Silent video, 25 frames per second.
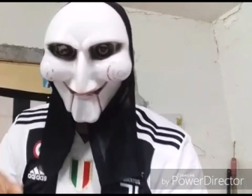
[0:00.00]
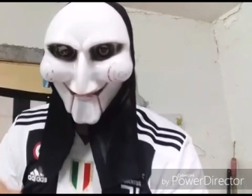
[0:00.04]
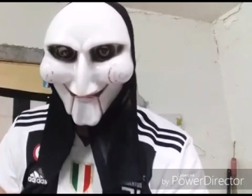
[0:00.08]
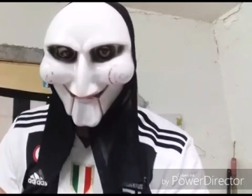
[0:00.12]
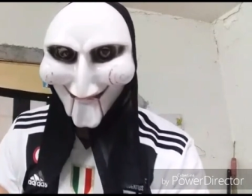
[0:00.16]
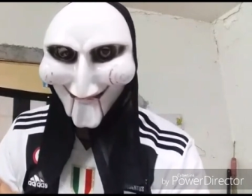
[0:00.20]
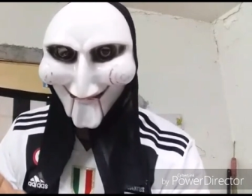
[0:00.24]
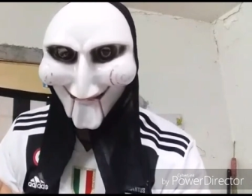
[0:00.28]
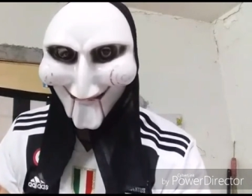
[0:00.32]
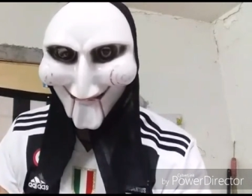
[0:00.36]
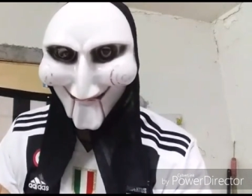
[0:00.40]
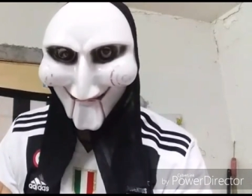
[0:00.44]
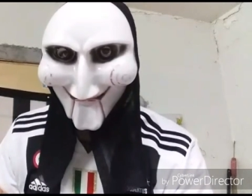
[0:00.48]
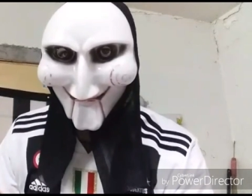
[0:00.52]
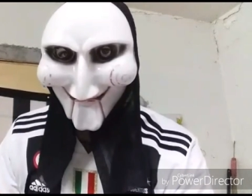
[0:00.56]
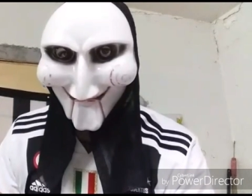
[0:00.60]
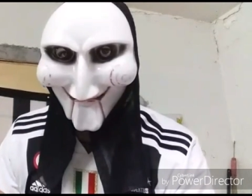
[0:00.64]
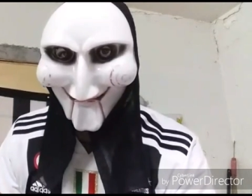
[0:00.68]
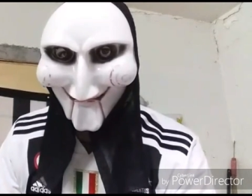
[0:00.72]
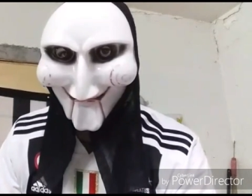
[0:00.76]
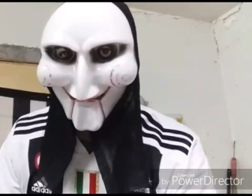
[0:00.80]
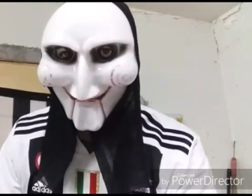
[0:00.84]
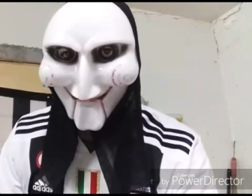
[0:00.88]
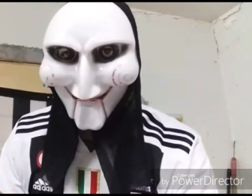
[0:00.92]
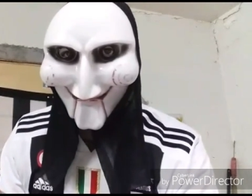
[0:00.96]
carriera di
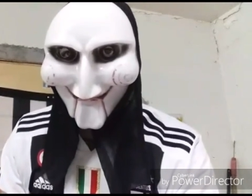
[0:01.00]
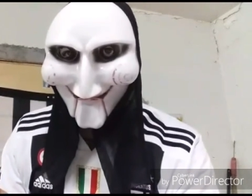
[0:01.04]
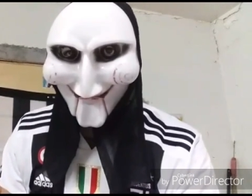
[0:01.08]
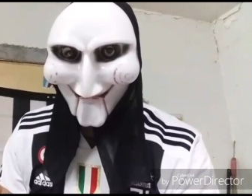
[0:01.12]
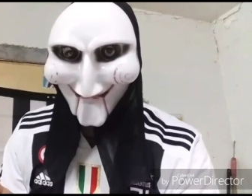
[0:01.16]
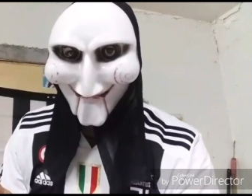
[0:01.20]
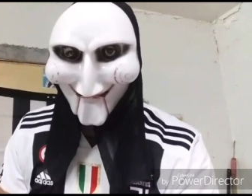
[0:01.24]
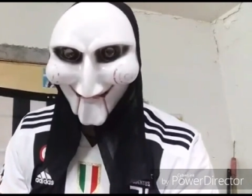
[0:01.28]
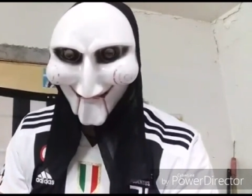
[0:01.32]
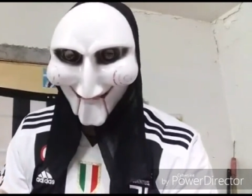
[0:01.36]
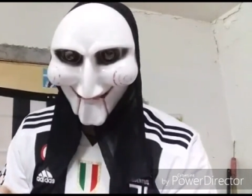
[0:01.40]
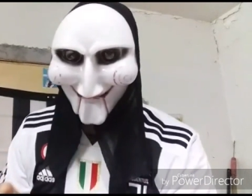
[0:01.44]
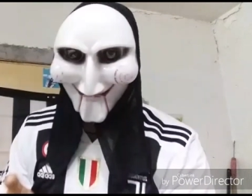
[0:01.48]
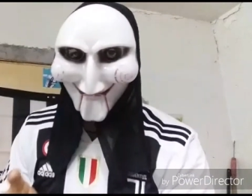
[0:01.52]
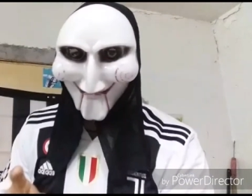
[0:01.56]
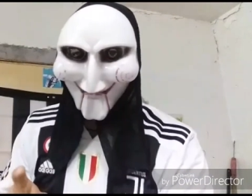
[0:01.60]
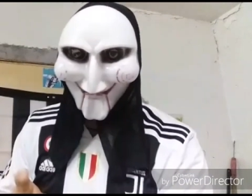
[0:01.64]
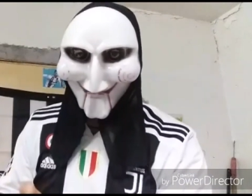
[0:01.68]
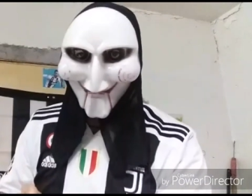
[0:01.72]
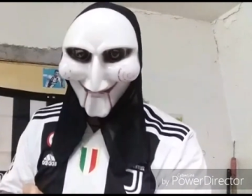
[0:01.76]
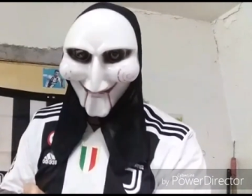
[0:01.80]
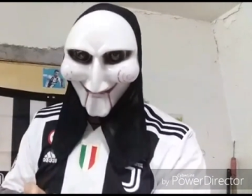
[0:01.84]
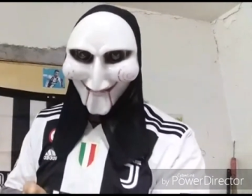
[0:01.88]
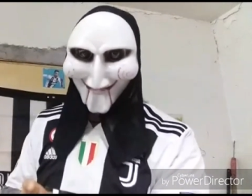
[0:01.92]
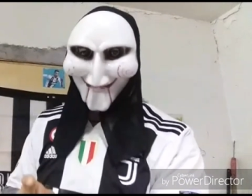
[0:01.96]
Chiellini che ha
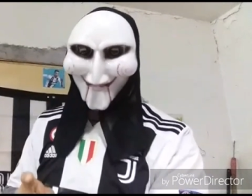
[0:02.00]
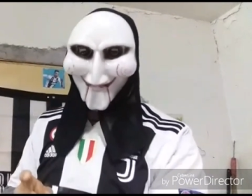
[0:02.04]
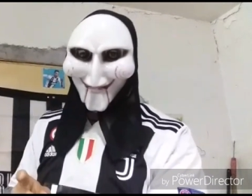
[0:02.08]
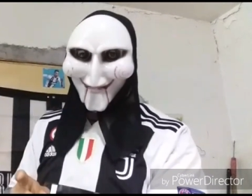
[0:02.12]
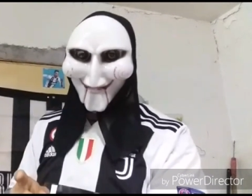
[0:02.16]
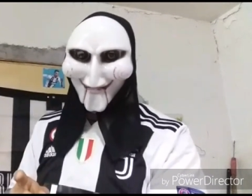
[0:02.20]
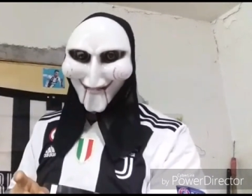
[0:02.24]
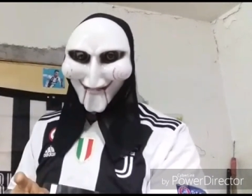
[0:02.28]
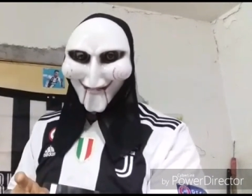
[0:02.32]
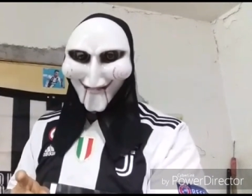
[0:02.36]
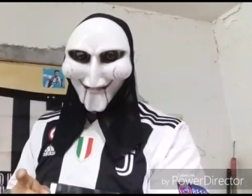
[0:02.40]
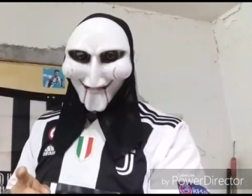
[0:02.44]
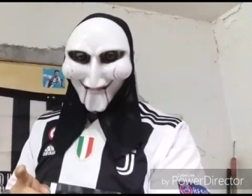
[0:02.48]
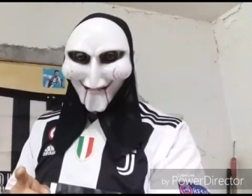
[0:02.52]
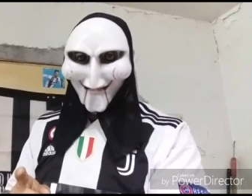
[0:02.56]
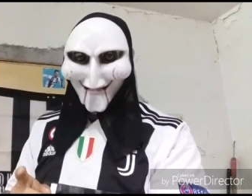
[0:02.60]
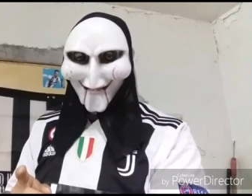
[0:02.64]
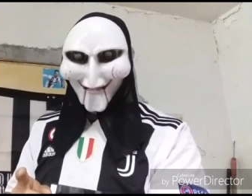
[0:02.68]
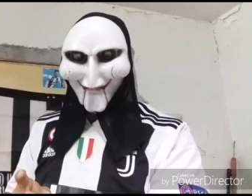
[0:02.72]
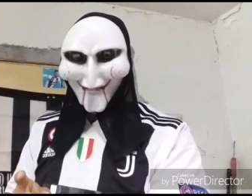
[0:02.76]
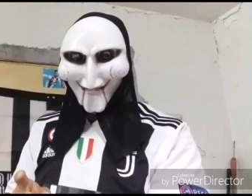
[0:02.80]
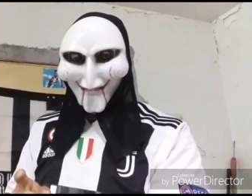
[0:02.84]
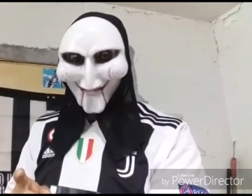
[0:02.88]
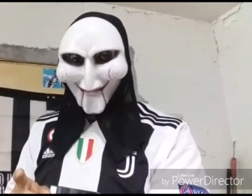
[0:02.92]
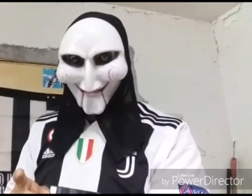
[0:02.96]
annunciato che,
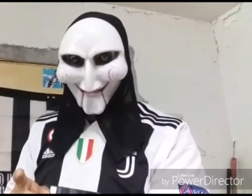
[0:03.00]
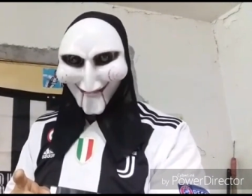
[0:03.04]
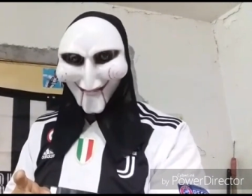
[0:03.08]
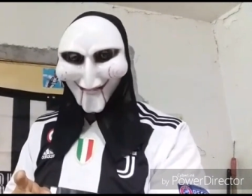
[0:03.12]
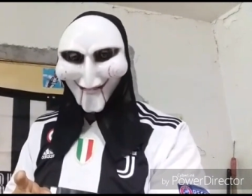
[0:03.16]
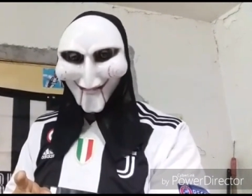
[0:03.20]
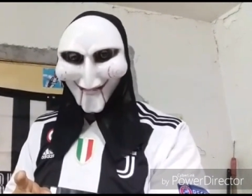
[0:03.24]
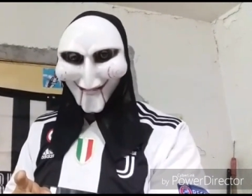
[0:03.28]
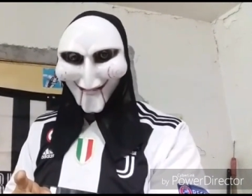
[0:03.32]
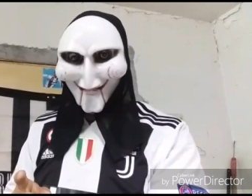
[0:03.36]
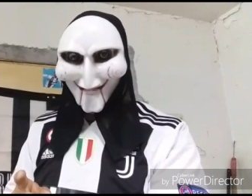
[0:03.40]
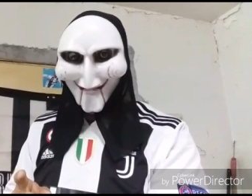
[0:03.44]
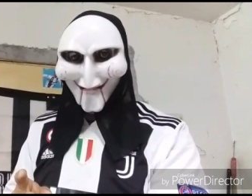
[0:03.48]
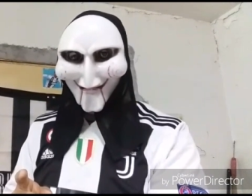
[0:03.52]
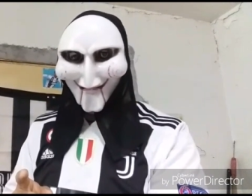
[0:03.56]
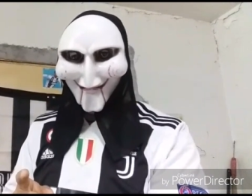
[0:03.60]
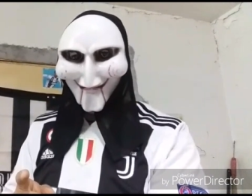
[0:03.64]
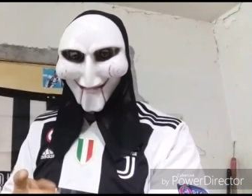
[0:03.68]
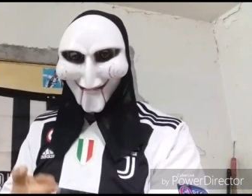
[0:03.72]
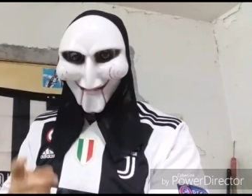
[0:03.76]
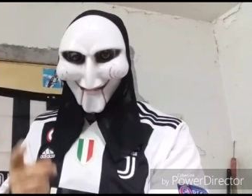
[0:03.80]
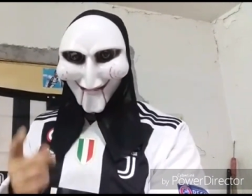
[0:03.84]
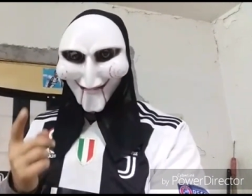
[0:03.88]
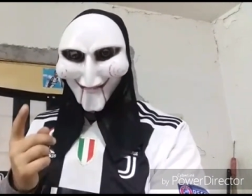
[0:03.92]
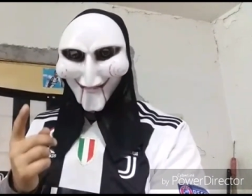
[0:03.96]
ha annunciato
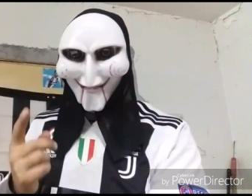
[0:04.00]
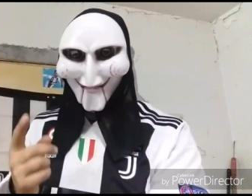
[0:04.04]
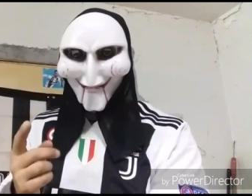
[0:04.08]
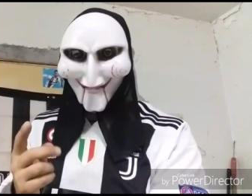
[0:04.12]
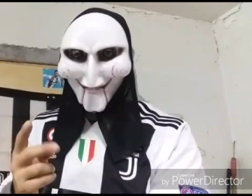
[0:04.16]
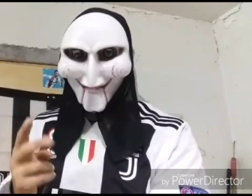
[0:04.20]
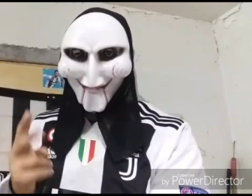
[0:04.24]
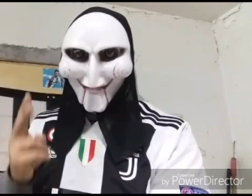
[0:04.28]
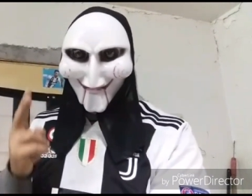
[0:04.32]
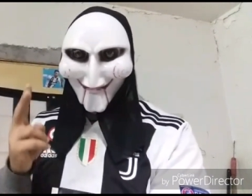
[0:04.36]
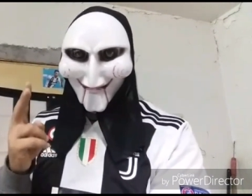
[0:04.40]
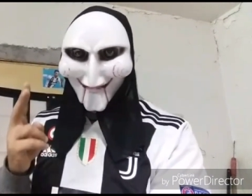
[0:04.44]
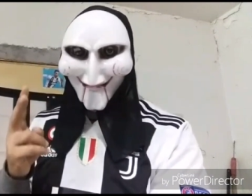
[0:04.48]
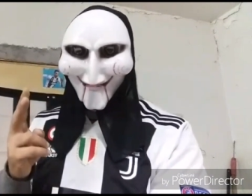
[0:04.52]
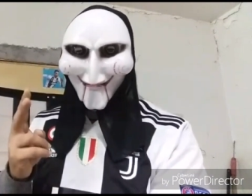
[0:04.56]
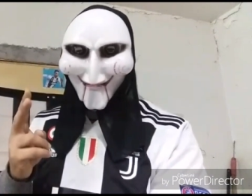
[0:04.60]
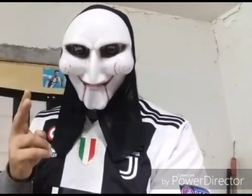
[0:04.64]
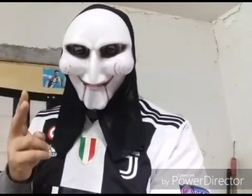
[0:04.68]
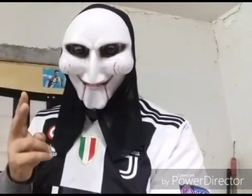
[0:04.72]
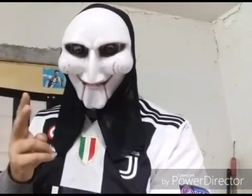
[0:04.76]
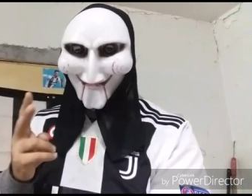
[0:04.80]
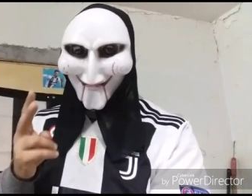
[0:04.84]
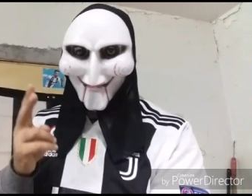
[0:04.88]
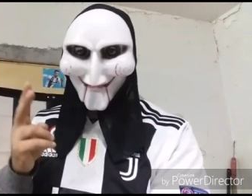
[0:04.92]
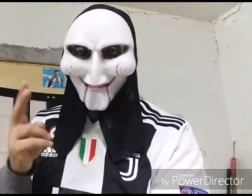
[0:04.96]
che farà l'ultimo
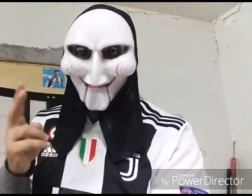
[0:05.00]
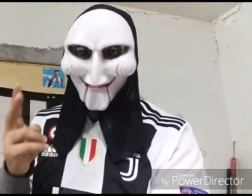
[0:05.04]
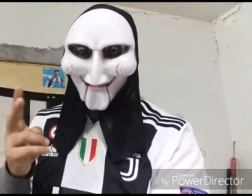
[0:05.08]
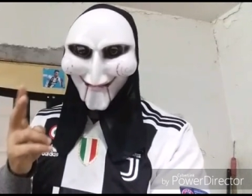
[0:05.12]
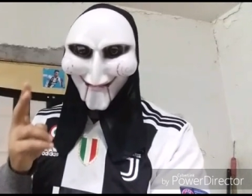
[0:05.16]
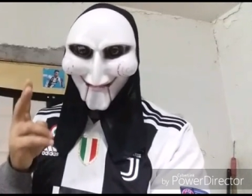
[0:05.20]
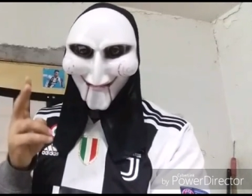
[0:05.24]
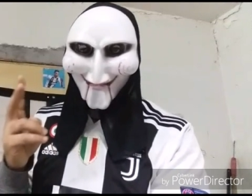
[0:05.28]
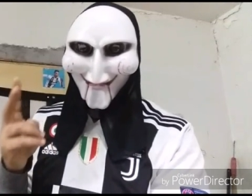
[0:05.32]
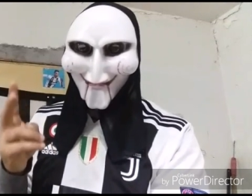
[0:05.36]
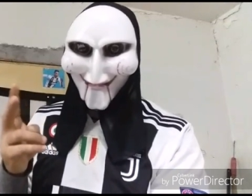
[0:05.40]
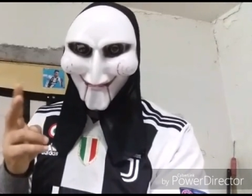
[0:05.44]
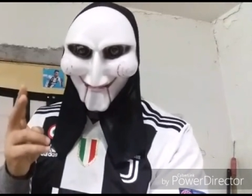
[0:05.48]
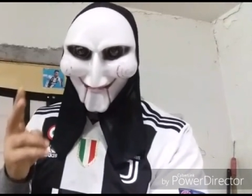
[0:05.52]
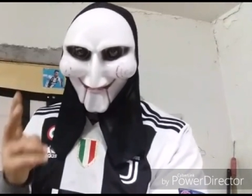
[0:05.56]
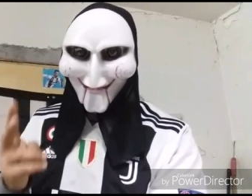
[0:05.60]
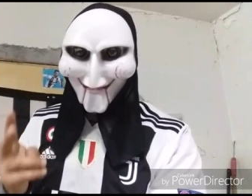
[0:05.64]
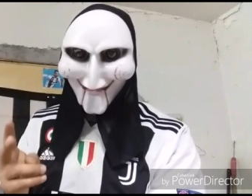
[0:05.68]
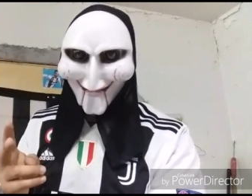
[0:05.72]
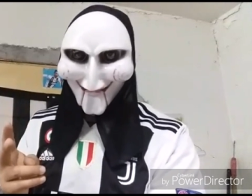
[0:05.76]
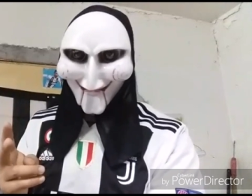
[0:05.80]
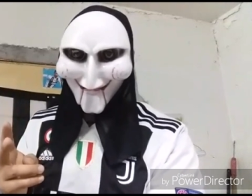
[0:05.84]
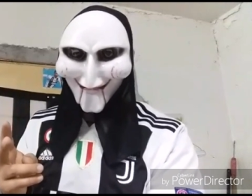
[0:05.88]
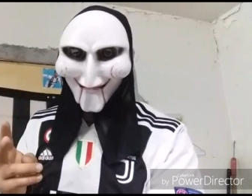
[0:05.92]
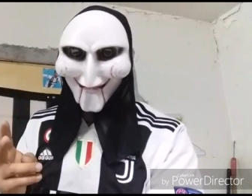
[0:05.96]
anno, forse due
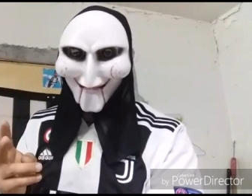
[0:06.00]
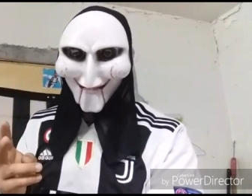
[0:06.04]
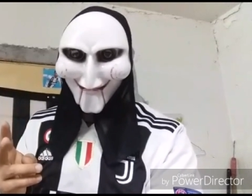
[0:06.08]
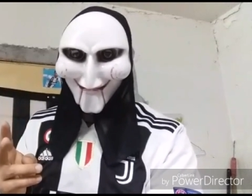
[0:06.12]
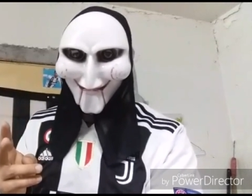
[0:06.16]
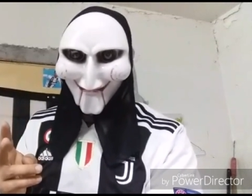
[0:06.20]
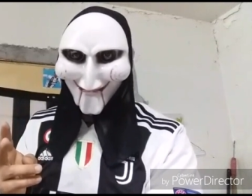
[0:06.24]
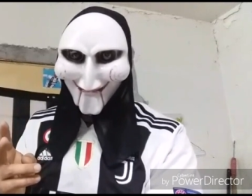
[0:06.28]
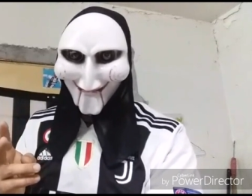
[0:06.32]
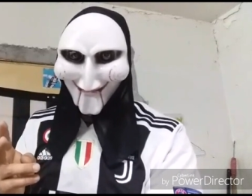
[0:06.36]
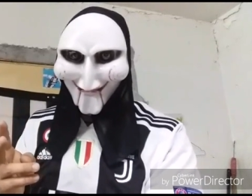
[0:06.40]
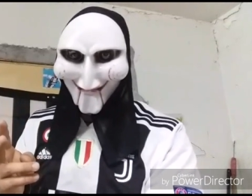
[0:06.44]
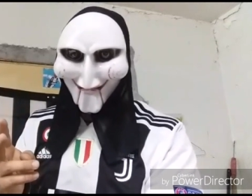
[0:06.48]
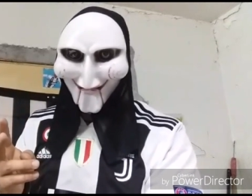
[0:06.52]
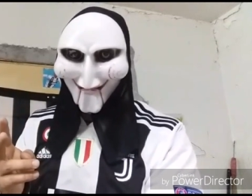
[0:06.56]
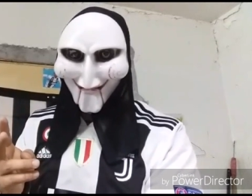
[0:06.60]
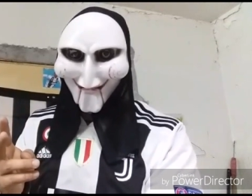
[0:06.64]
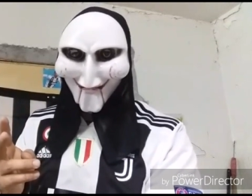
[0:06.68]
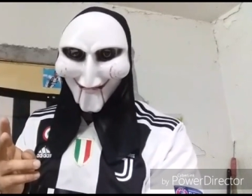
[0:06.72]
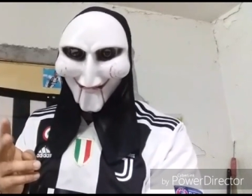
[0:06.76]
al massimo,